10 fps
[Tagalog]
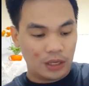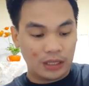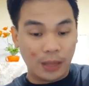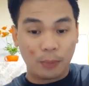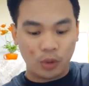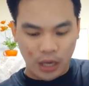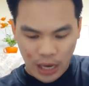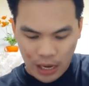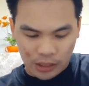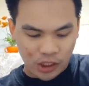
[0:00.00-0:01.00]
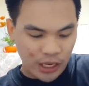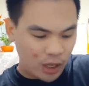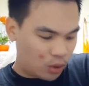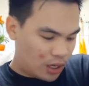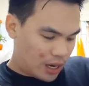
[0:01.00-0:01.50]
Itap ko na lang, shake
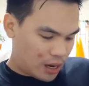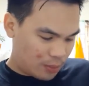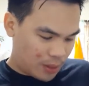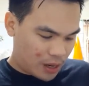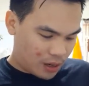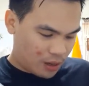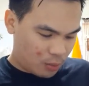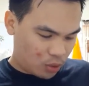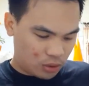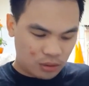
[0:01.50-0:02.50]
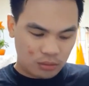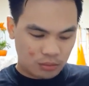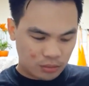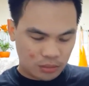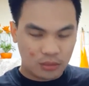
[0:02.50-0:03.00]
ko na lang parang gamot.
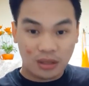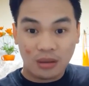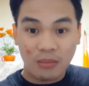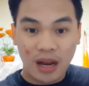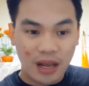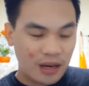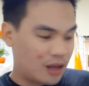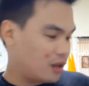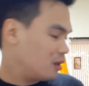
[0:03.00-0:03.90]
Bala na.